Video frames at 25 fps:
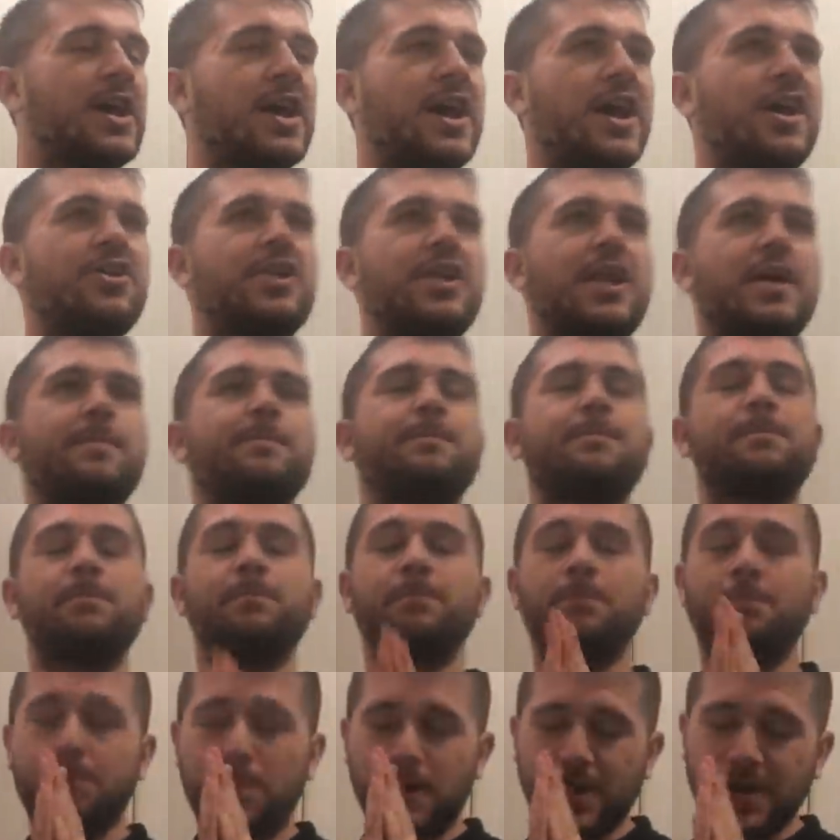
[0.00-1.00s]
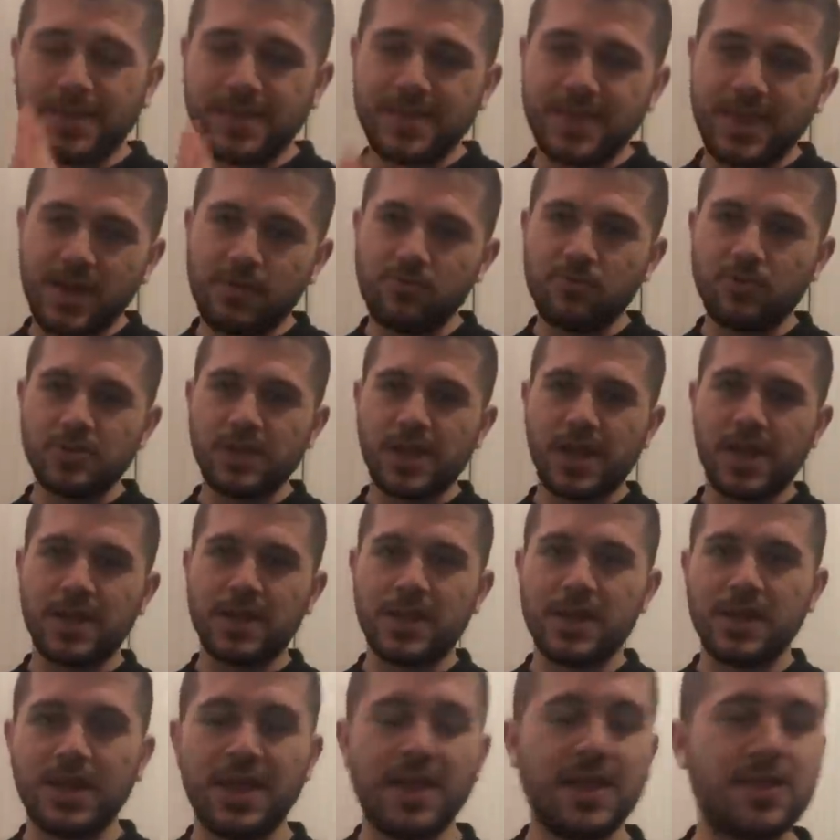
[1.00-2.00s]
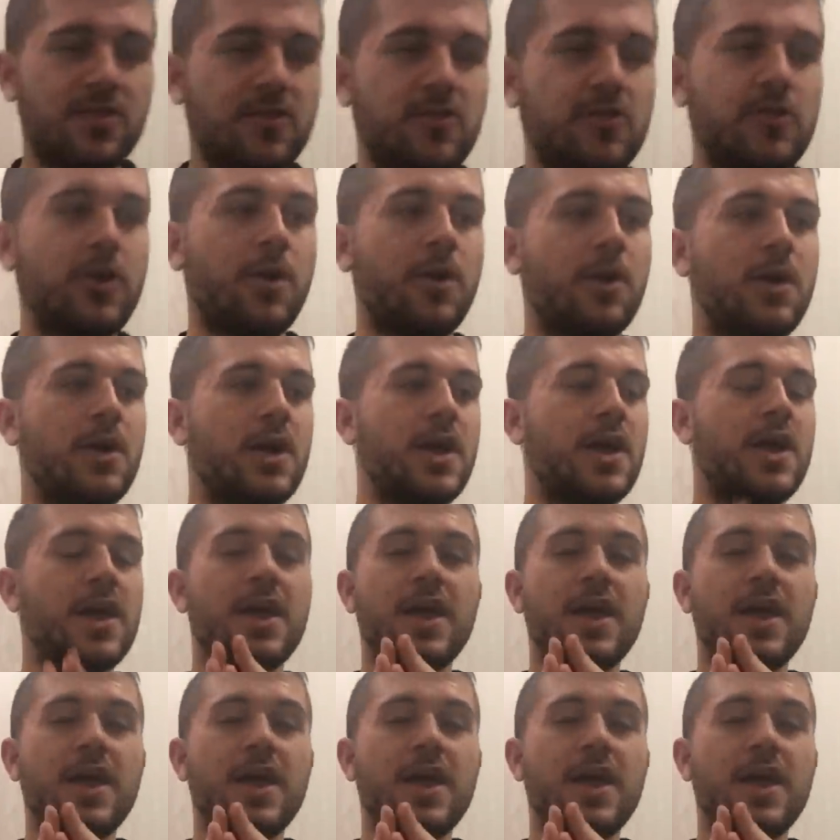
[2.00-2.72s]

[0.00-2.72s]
Allora, partiamo dall'inizio.